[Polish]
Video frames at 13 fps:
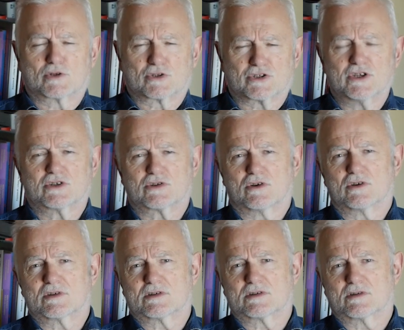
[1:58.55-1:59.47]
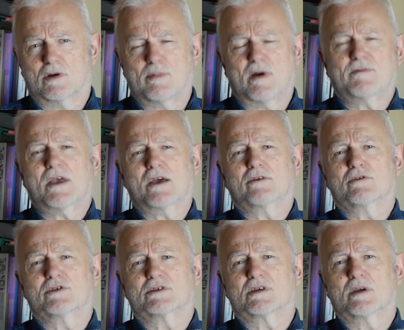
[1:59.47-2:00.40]
krzycząc,
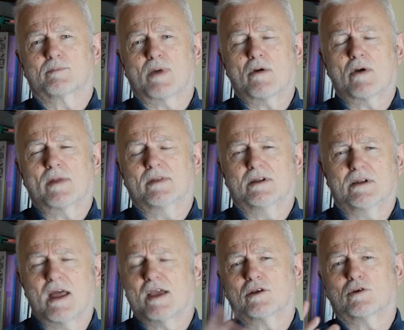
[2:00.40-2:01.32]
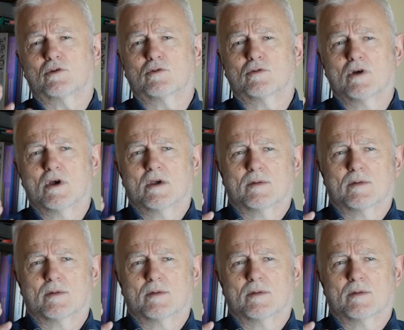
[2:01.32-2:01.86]
obawiając się, pełen lęku,